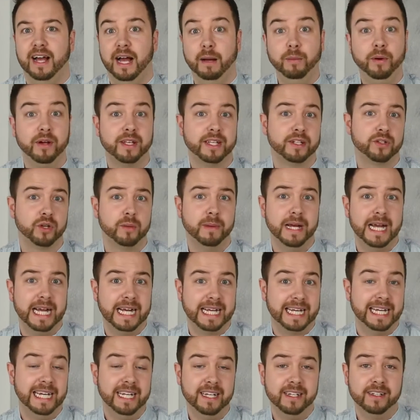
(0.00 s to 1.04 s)
habe euch ja schon mal
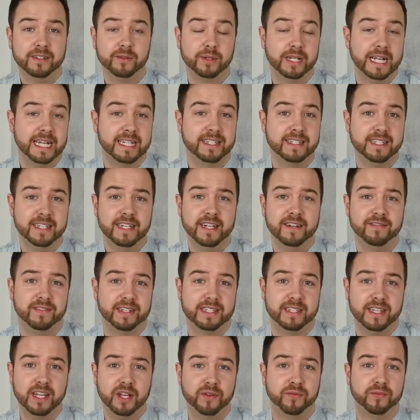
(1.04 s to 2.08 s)
erklärt oder erzählt,
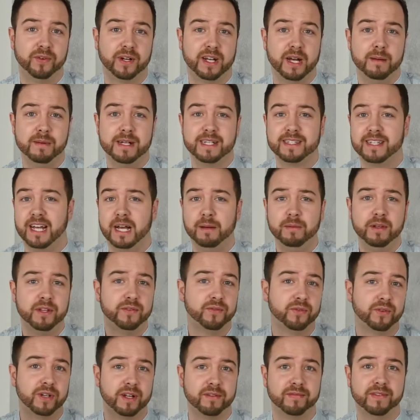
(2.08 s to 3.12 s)
was ich für Kameras habe. Ich
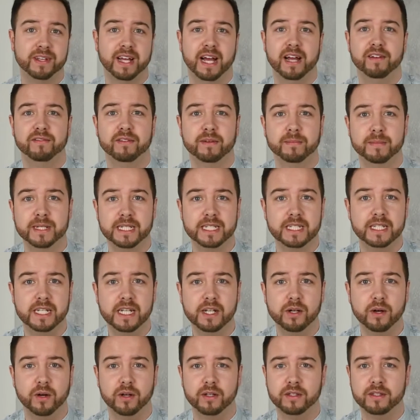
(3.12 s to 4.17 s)
fotografiere einfach mit
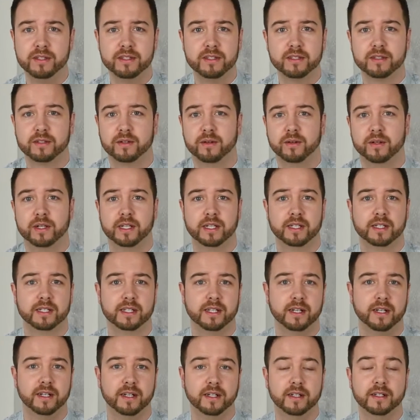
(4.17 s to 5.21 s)
Nikons und
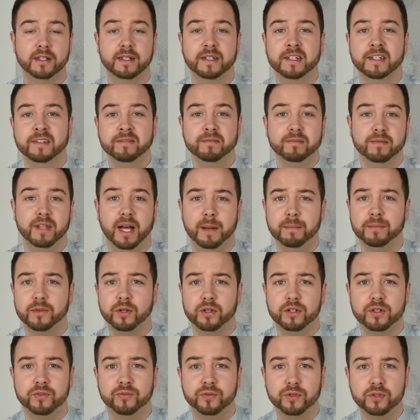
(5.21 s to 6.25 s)
äh, habe
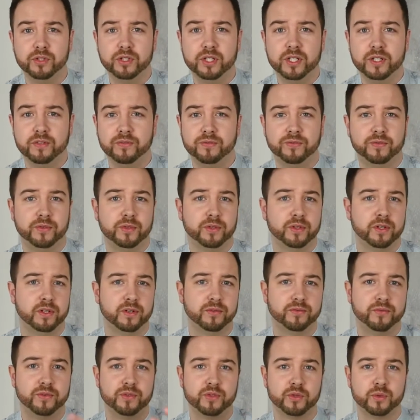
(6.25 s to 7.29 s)
noch eine Fuji
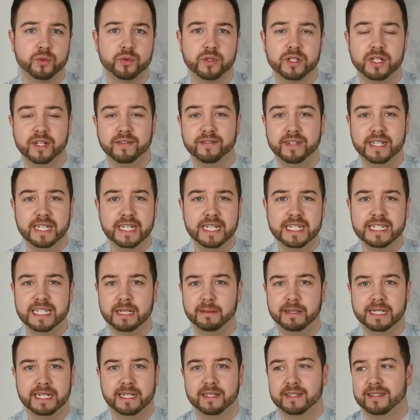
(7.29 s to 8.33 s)
für, für so unterwegs,
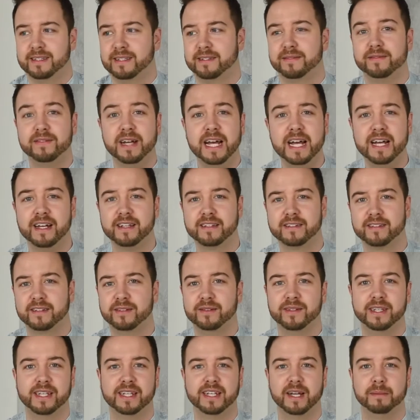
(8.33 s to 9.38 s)
aber das, das war's.
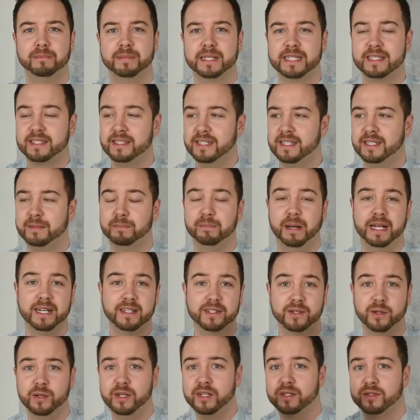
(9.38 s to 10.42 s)
Und ich habe jetzt nicht
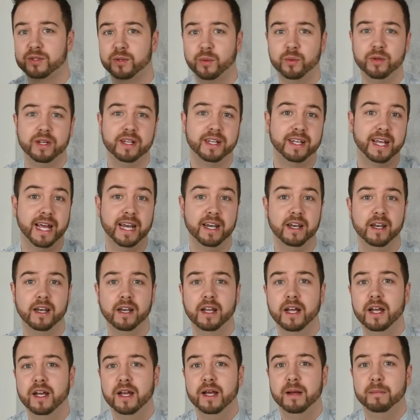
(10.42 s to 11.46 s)
Panasonic, Sony, Canon,
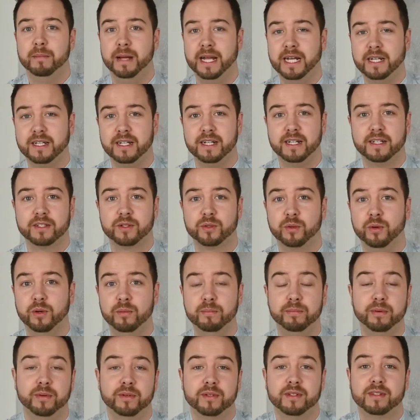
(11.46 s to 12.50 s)
Pentax,
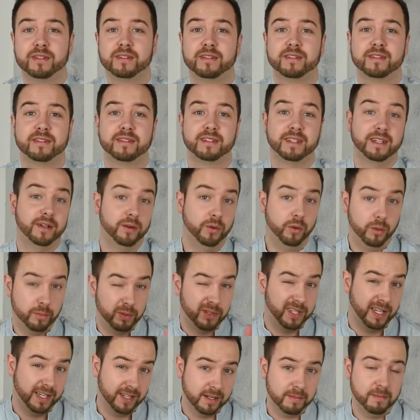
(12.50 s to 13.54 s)
Olympus.
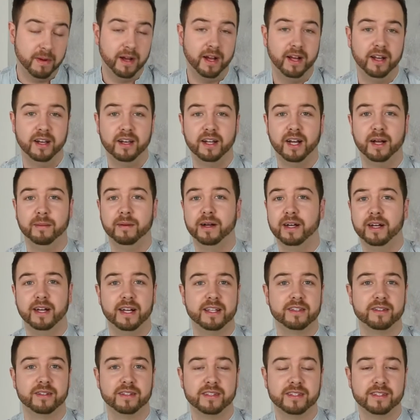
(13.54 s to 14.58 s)
Olympus hatte ich mal, aber
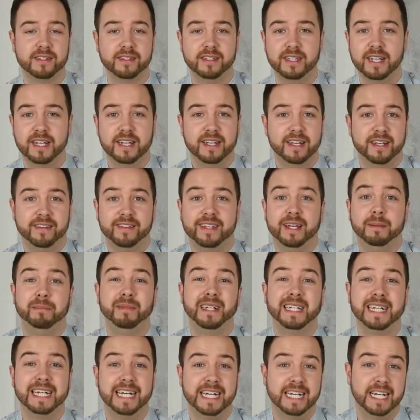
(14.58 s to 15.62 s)
ansonsten, also ich habe
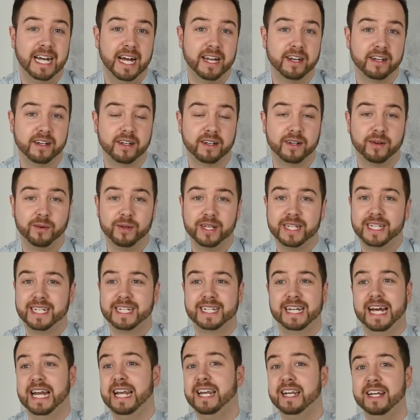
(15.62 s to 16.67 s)
keine andere. Und ich
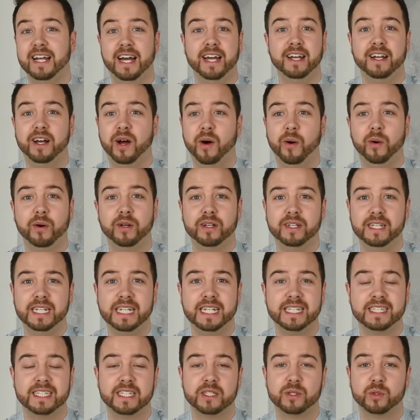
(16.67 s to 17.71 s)
kann leider auch
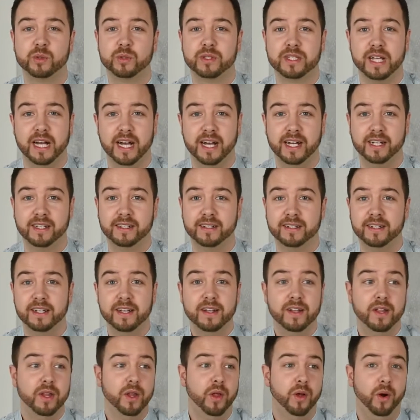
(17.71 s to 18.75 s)
nicht dazu sagen,
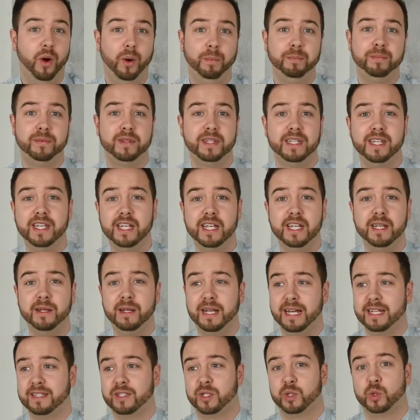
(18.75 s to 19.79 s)
ob die
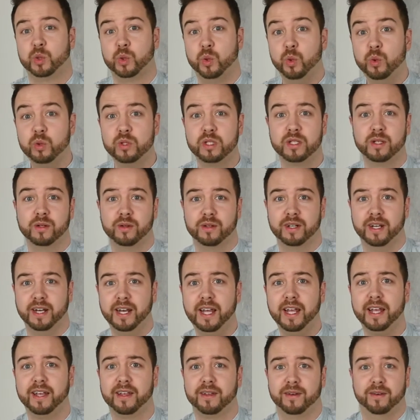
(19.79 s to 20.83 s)
jetzt gut sind oder
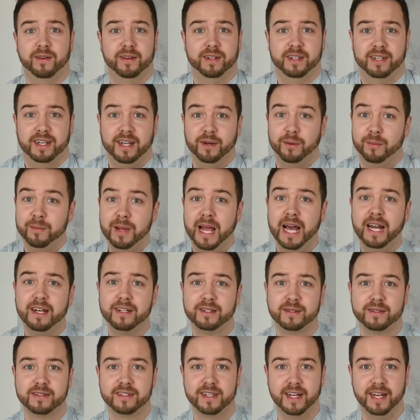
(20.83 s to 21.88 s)
nicht. Und um
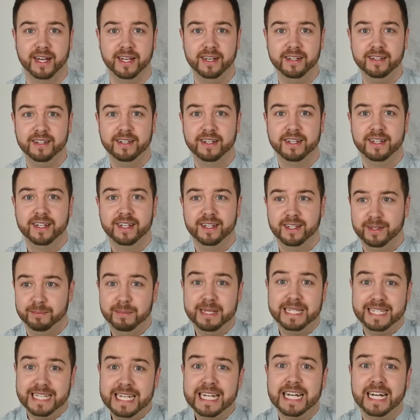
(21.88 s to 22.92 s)
ehrlich zu sein,
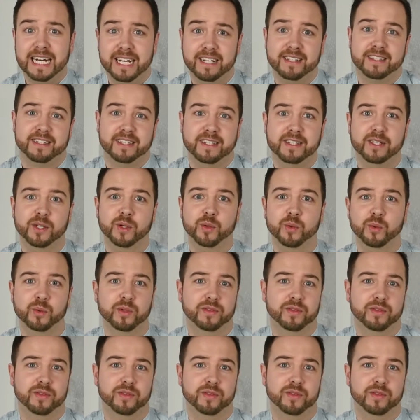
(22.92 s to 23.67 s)
mit Sicherheit sind die